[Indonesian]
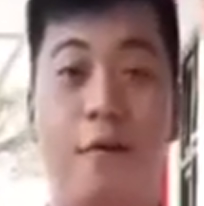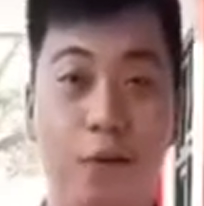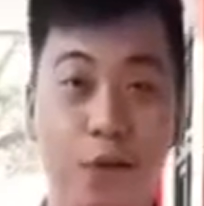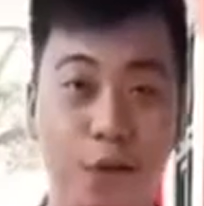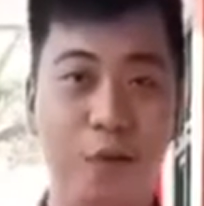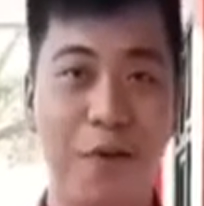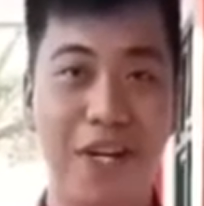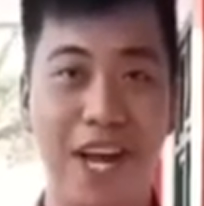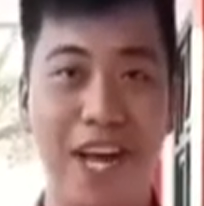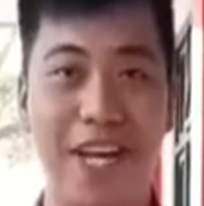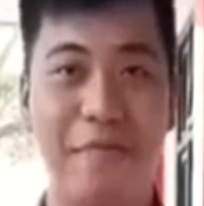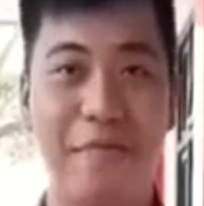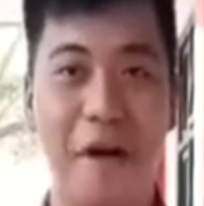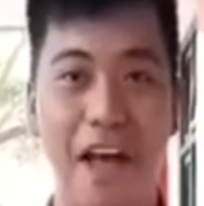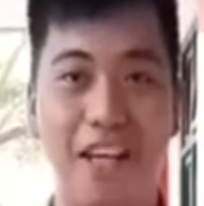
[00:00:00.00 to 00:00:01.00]
Untuk
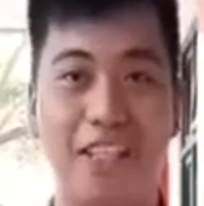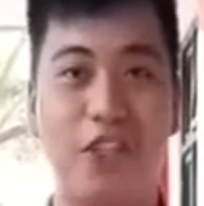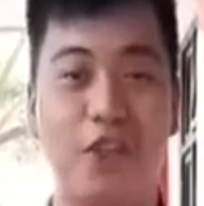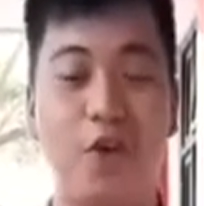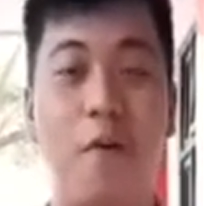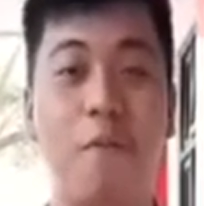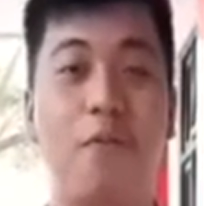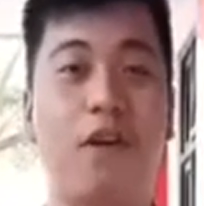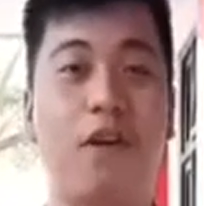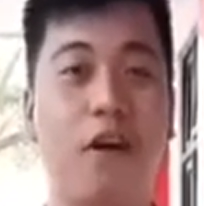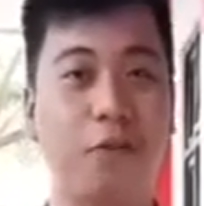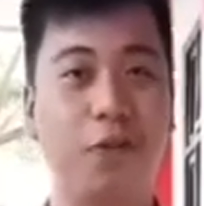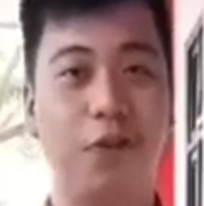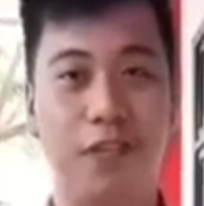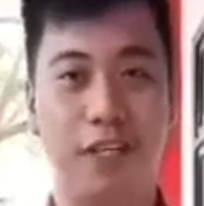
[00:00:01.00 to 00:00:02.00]
menjadi mahasiswa
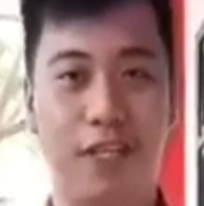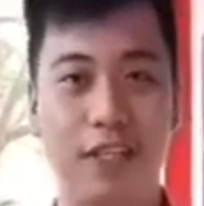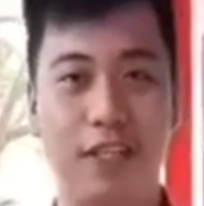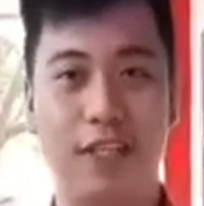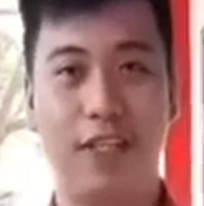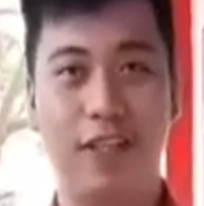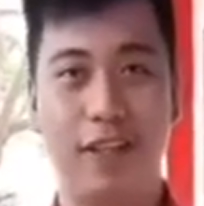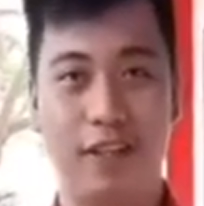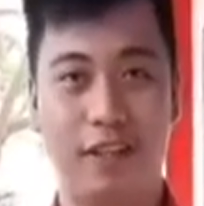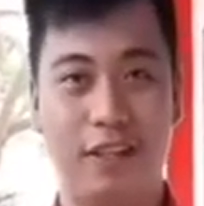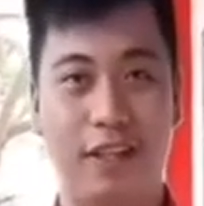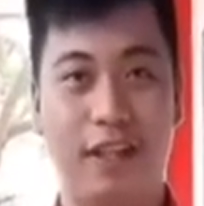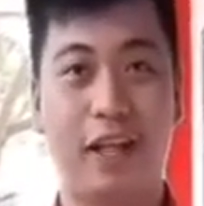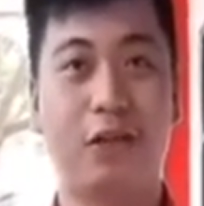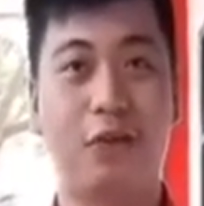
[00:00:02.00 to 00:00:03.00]
program studi gizi,
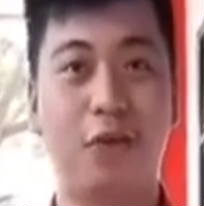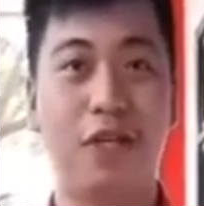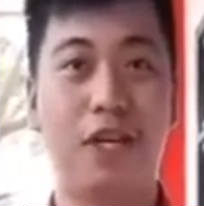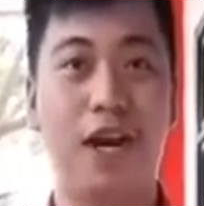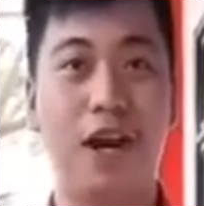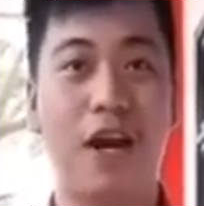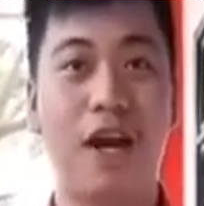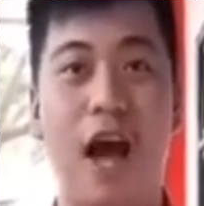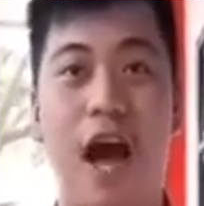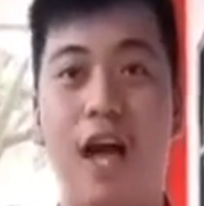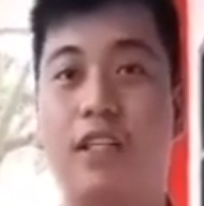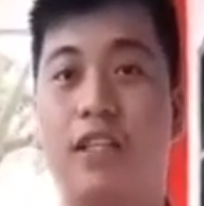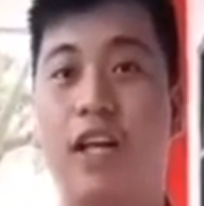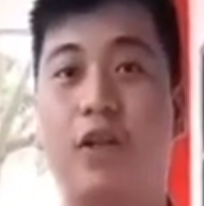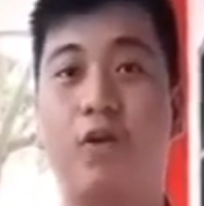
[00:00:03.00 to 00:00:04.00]
tentunya
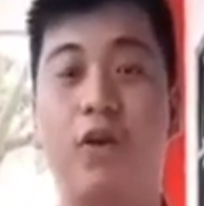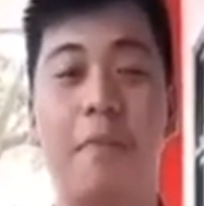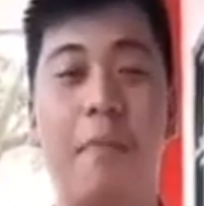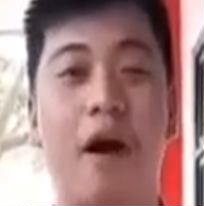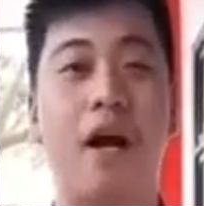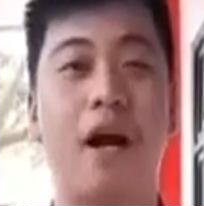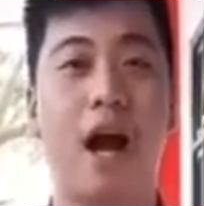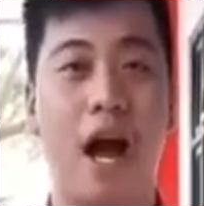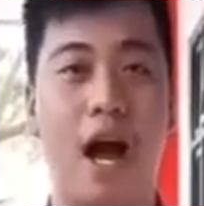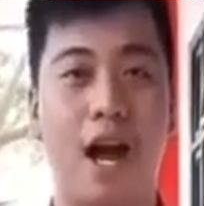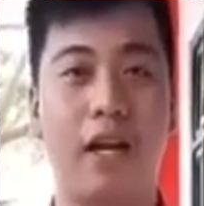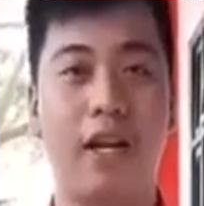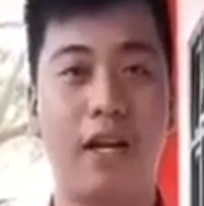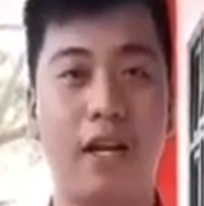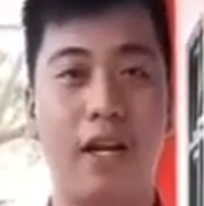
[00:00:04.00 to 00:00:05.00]
ada suatu
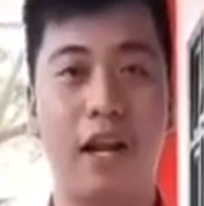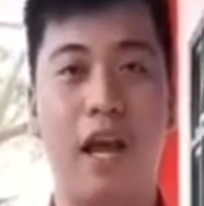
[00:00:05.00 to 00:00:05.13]
kebanggaan